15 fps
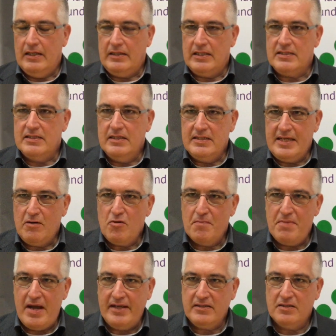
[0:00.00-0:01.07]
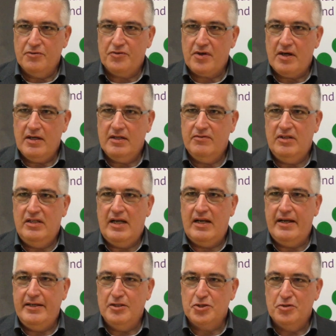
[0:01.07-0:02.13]
Das ist eine sehr komplexe Frage, weil
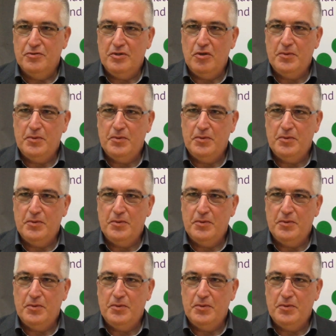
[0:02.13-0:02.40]
alleine schon,